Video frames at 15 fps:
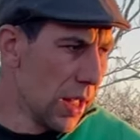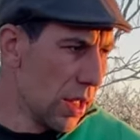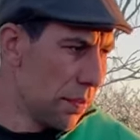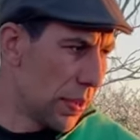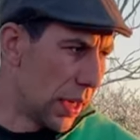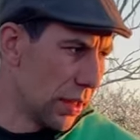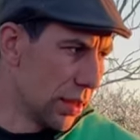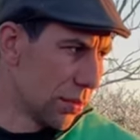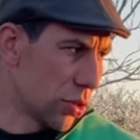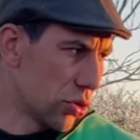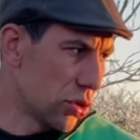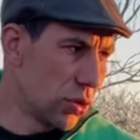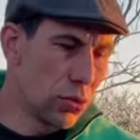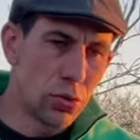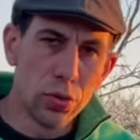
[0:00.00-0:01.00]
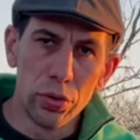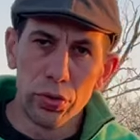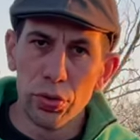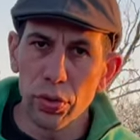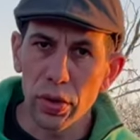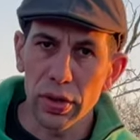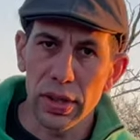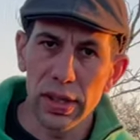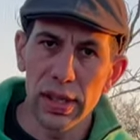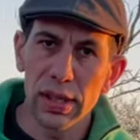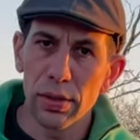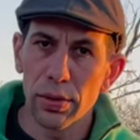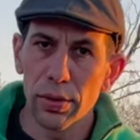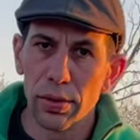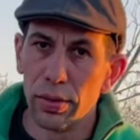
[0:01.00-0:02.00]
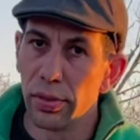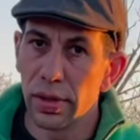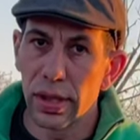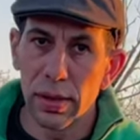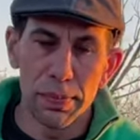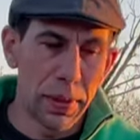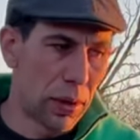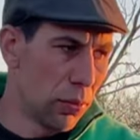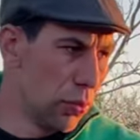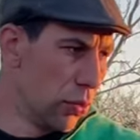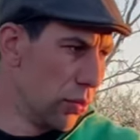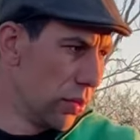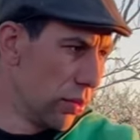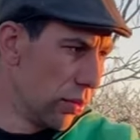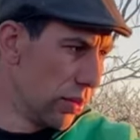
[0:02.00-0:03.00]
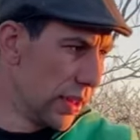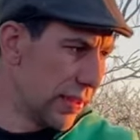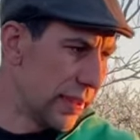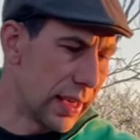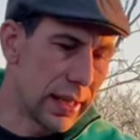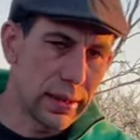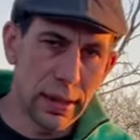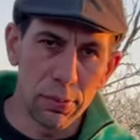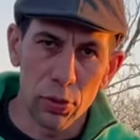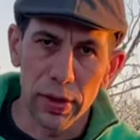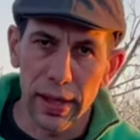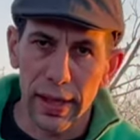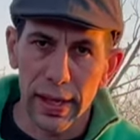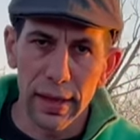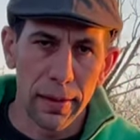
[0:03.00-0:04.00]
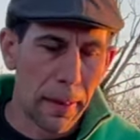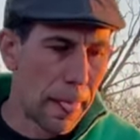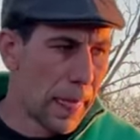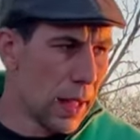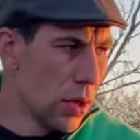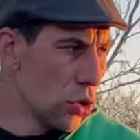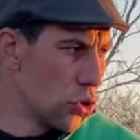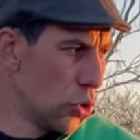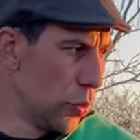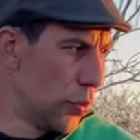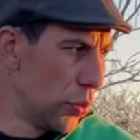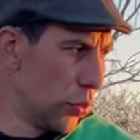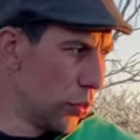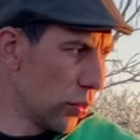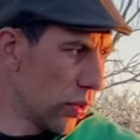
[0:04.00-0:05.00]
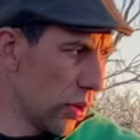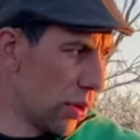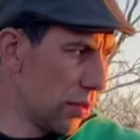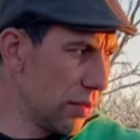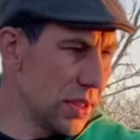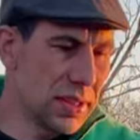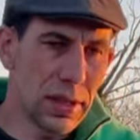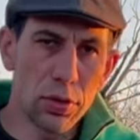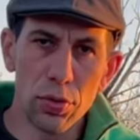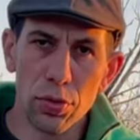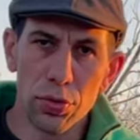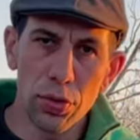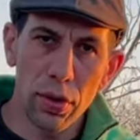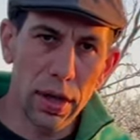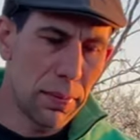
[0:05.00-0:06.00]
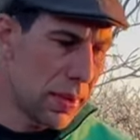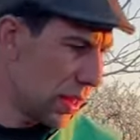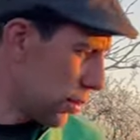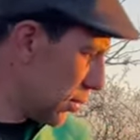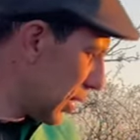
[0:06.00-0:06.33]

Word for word: par exemple quand j'ai une culture qui, euh, qui par exemple une, des salades qui montent à graines, je peux donc enlever ces cultures, les mettre